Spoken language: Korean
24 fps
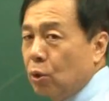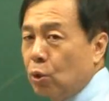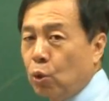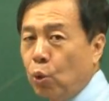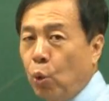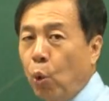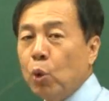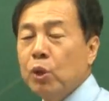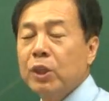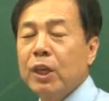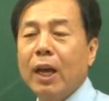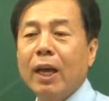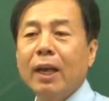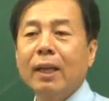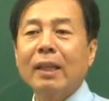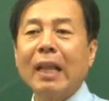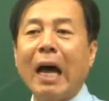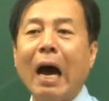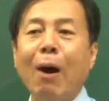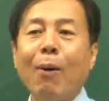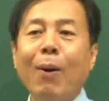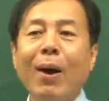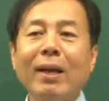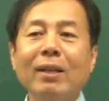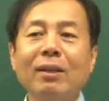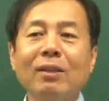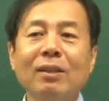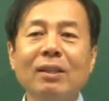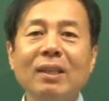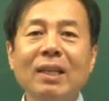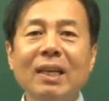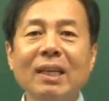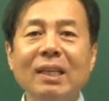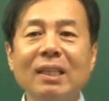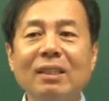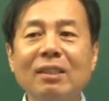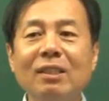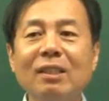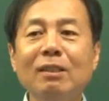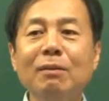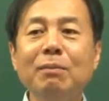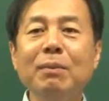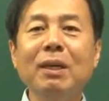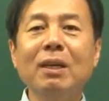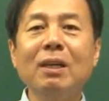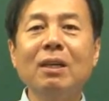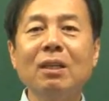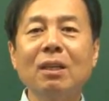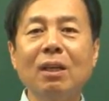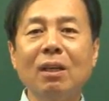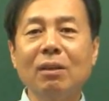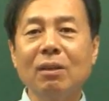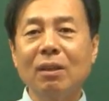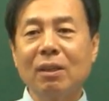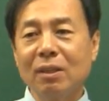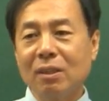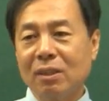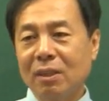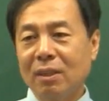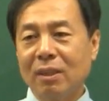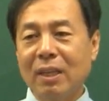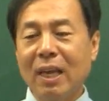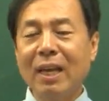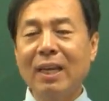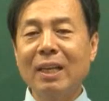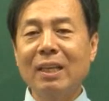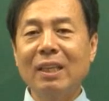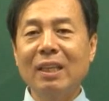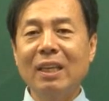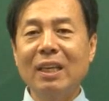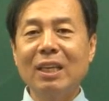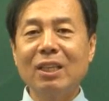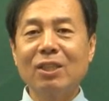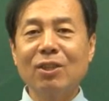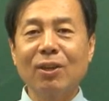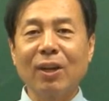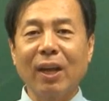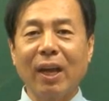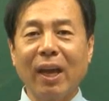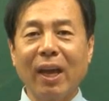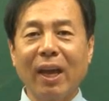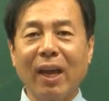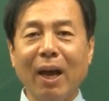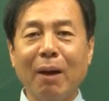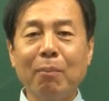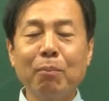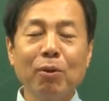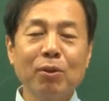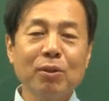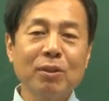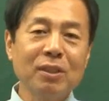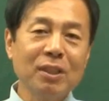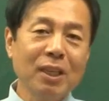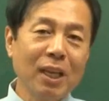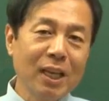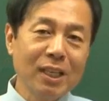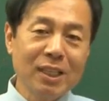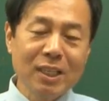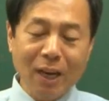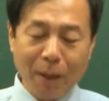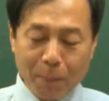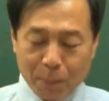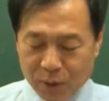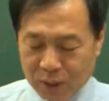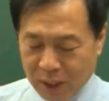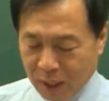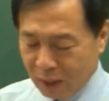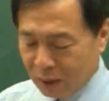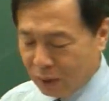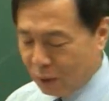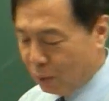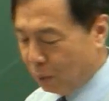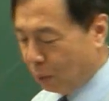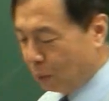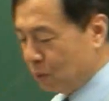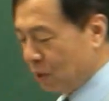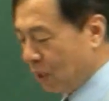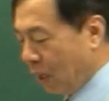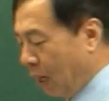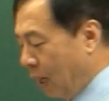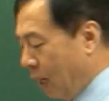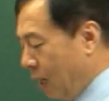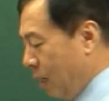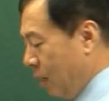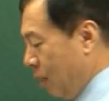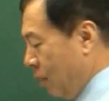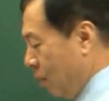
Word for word: 교재에 나와 있는 의미를 얘기 드리기 전에 한번 예시를 한번 제가 들어봅니다.